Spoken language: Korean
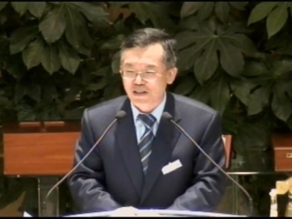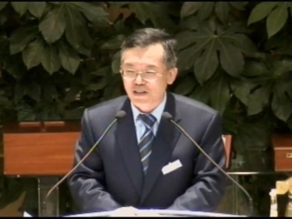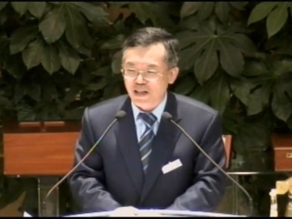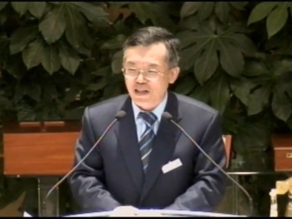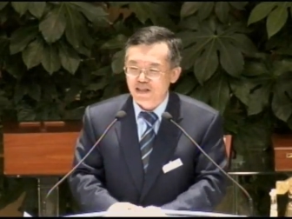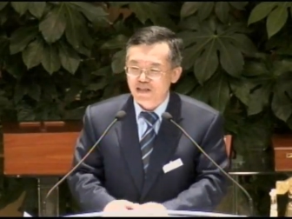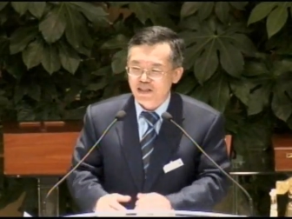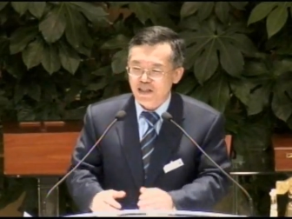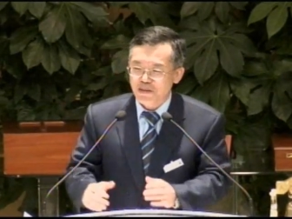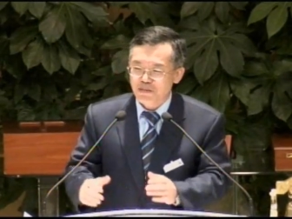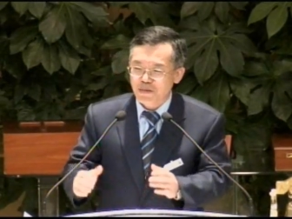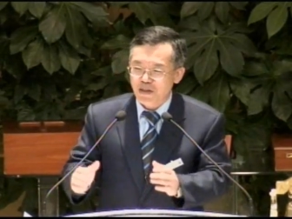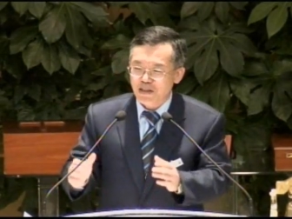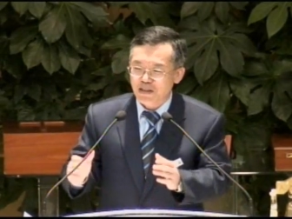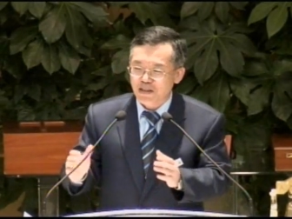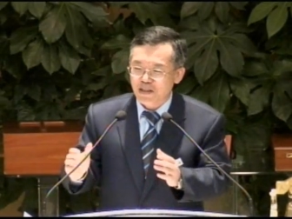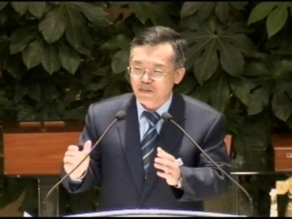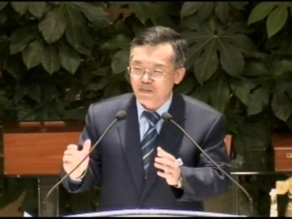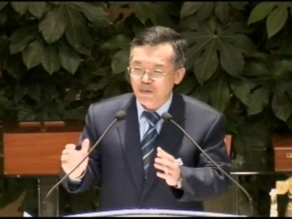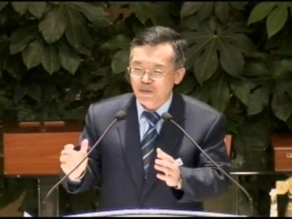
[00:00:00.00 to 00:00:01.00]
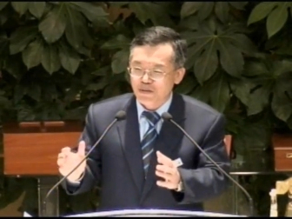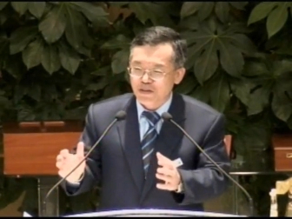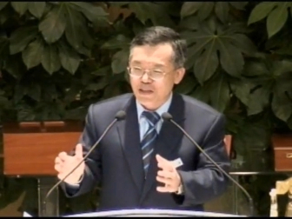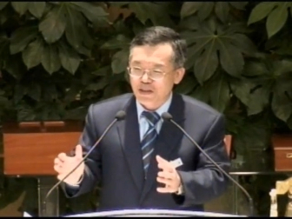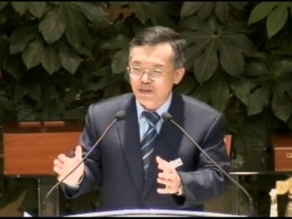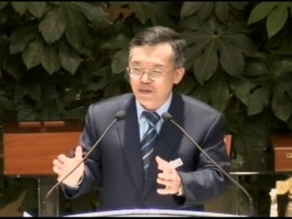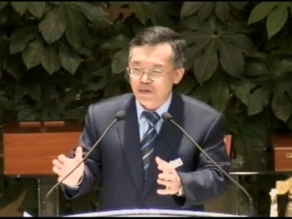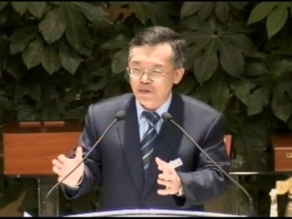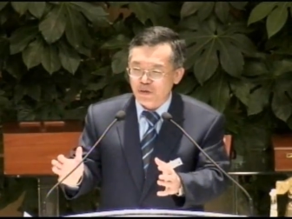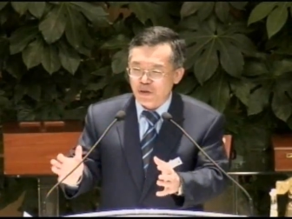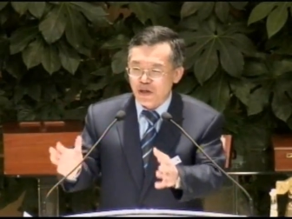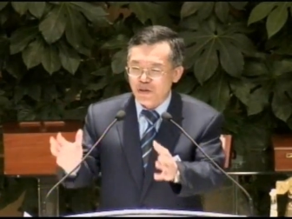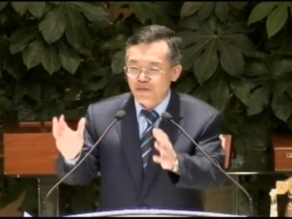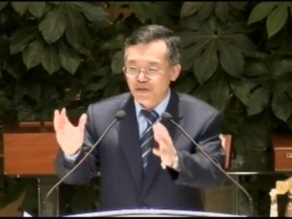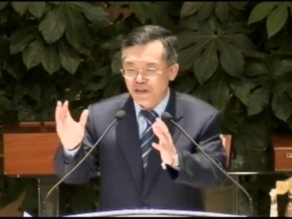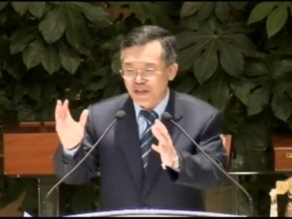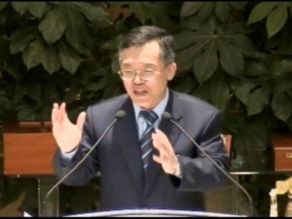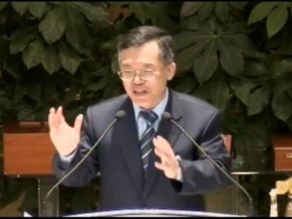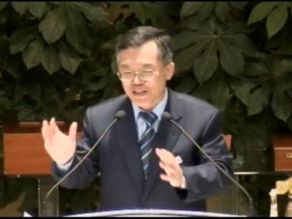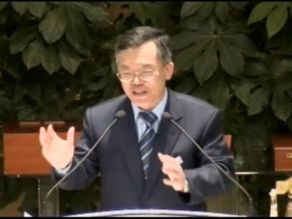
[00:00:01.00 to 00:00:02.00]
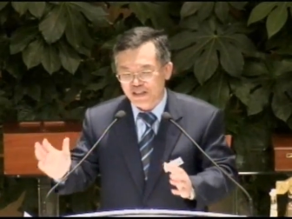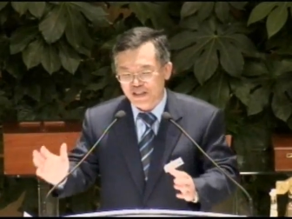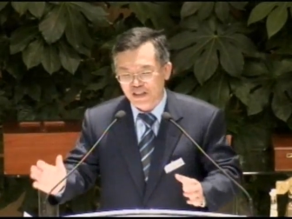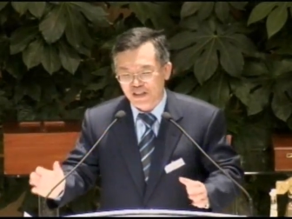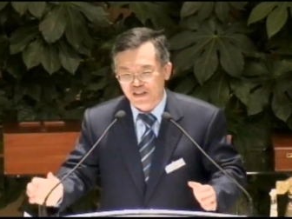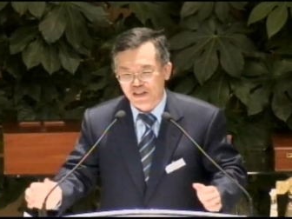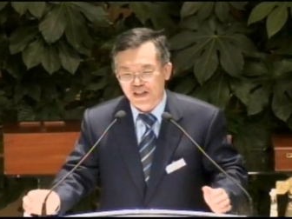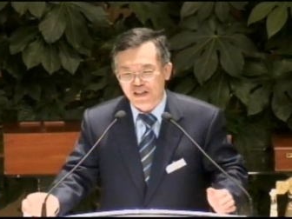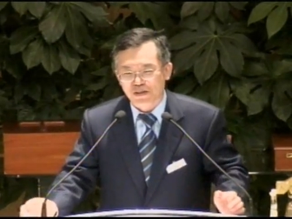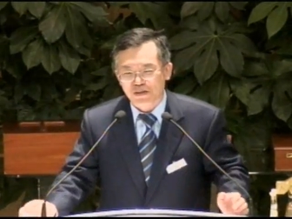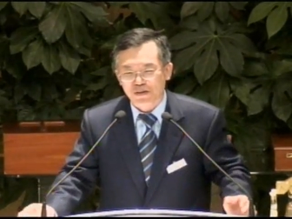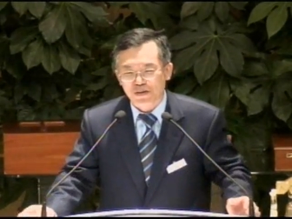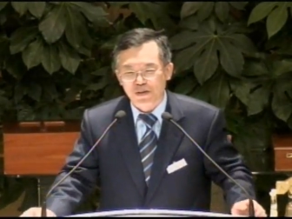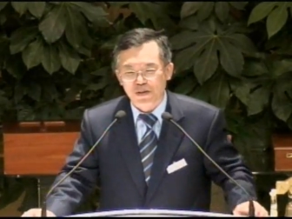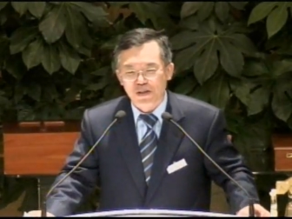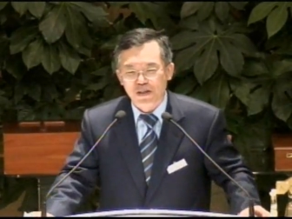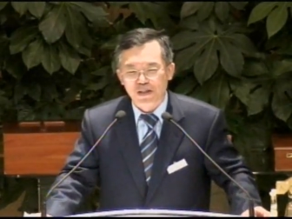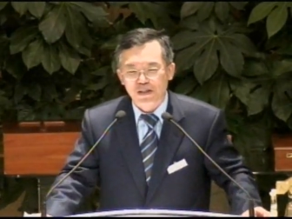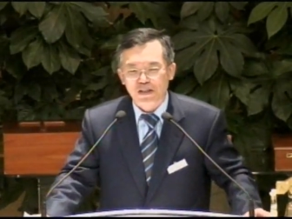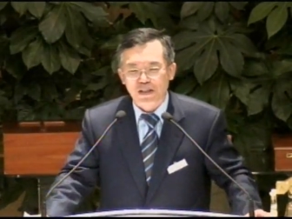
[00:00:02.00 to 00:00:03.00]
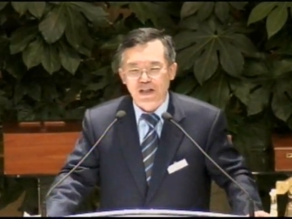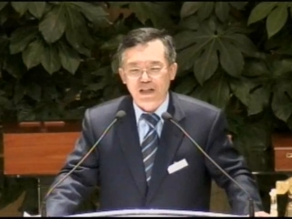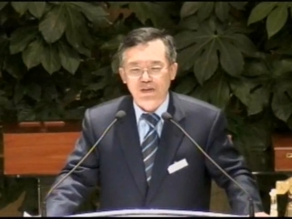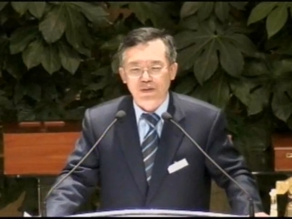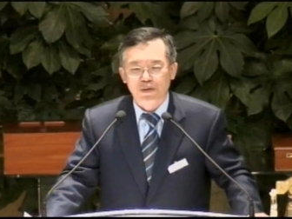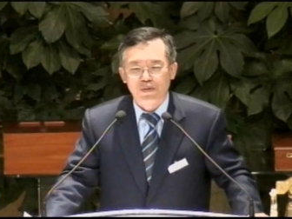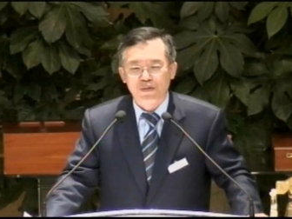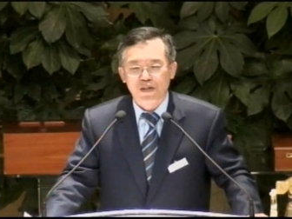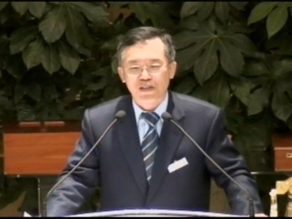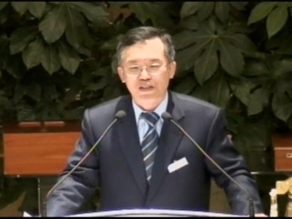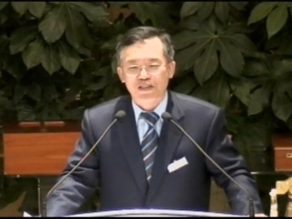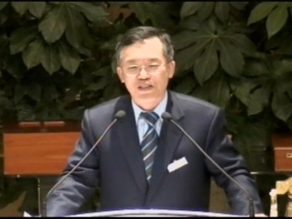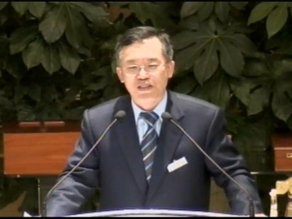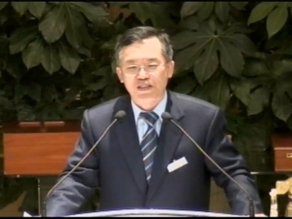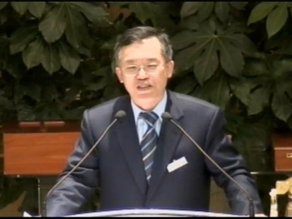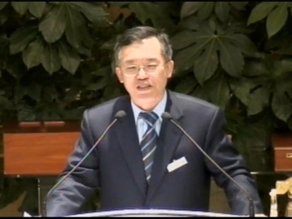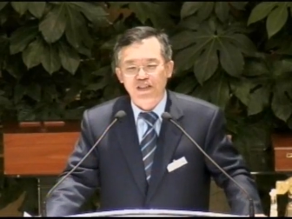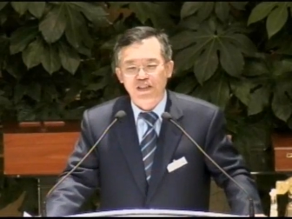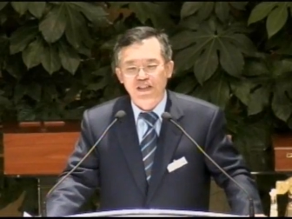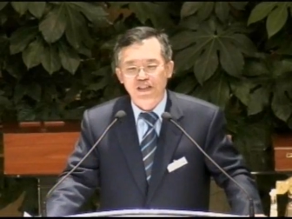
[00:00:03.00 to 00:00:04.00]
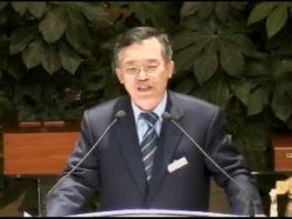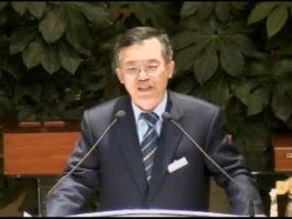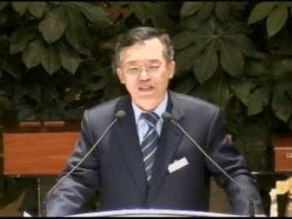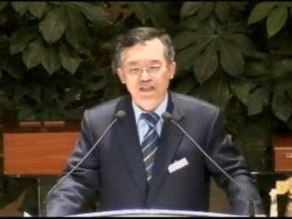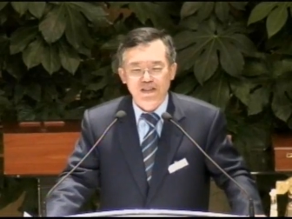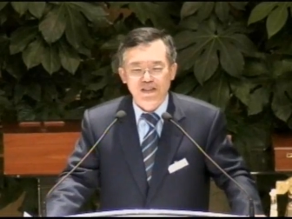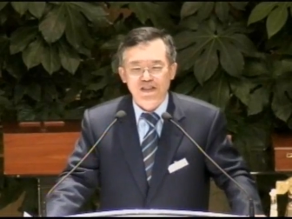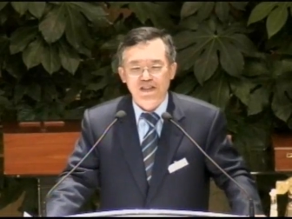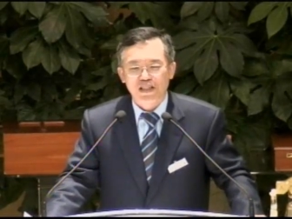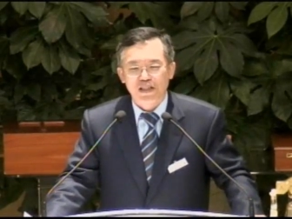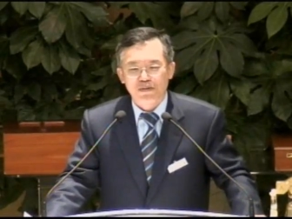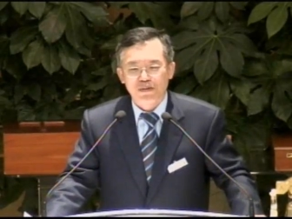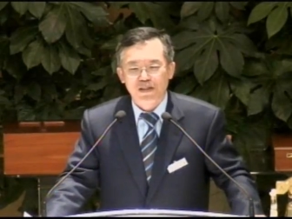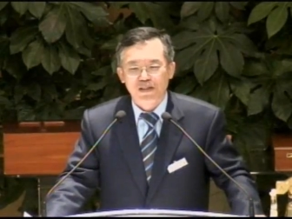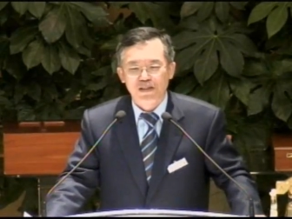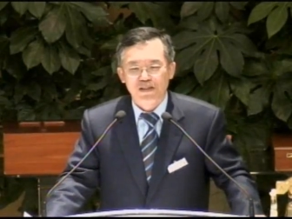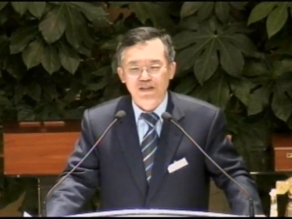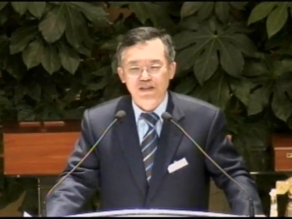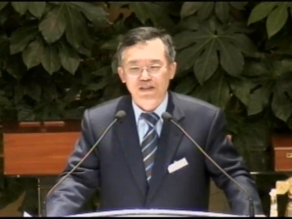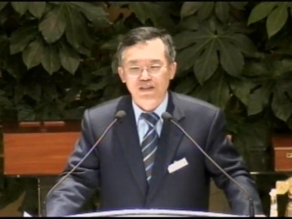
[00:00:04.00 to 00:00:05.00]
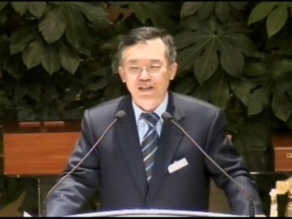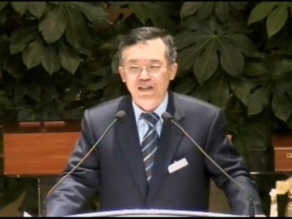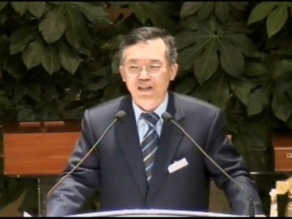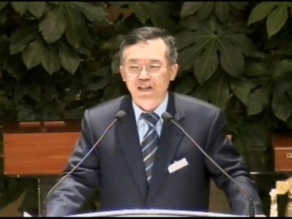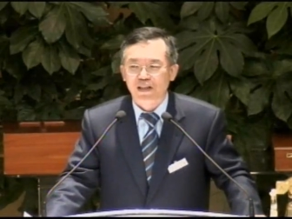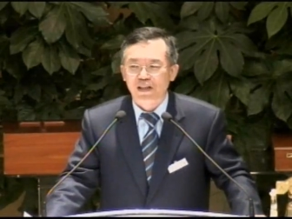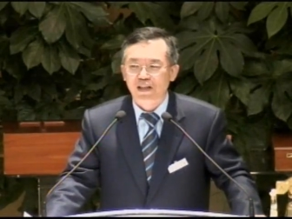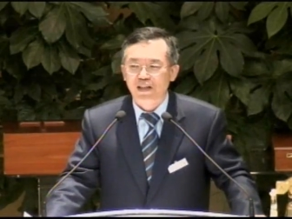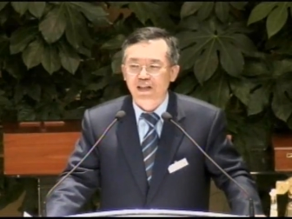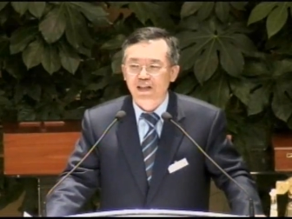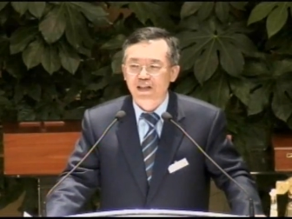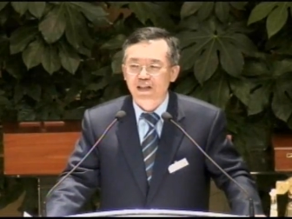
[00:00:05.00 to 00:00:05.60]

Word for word: 다른 사람이 볼, 때, 볼 때도 괴물같이 생겨가지고 다 도망치는 그런 상황이었는데